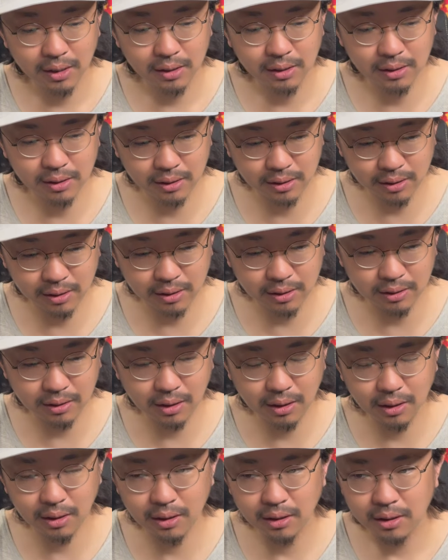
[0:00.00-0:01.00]
うん、
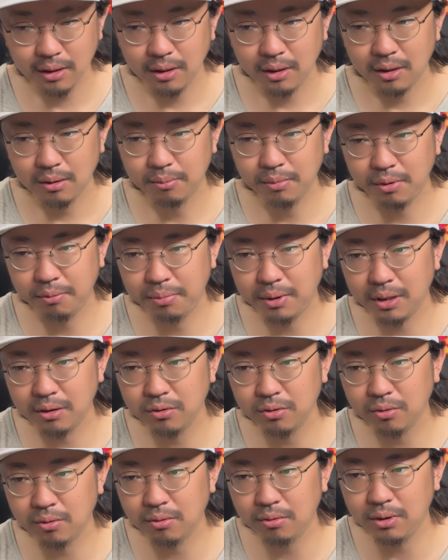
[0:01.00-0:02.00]
で、まあ、場
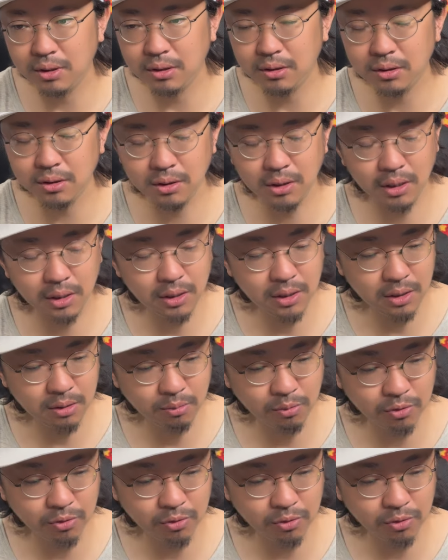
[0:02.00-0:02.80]
所立地的に